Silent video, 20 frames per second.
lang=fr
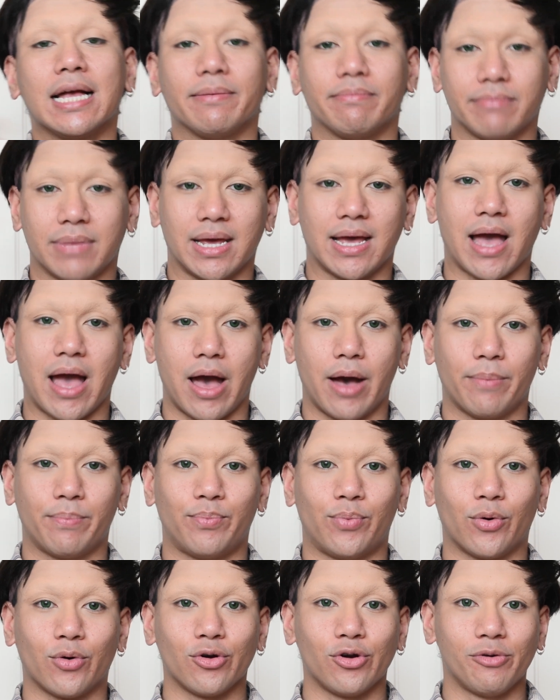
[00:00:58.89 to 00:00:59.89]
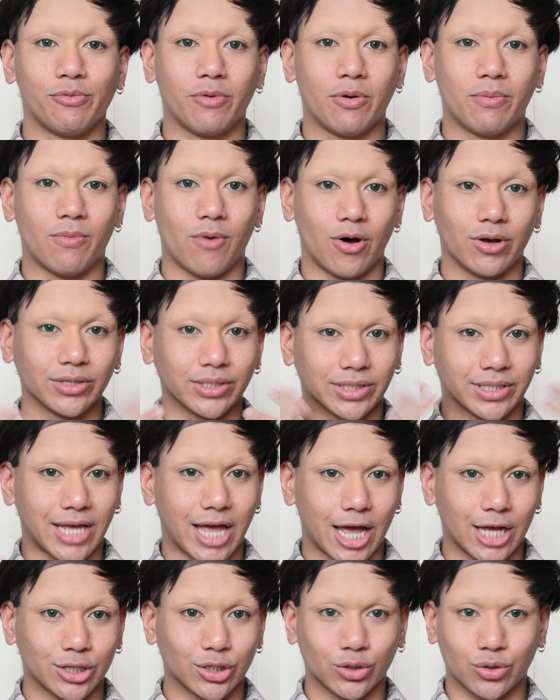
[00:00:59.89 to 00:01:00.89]
Mais euh, pour le moment,
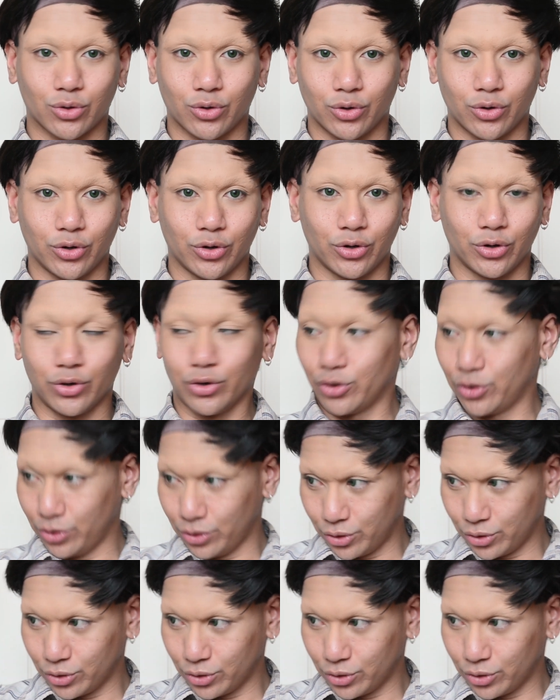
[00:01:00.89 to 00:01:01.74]
c'est ce que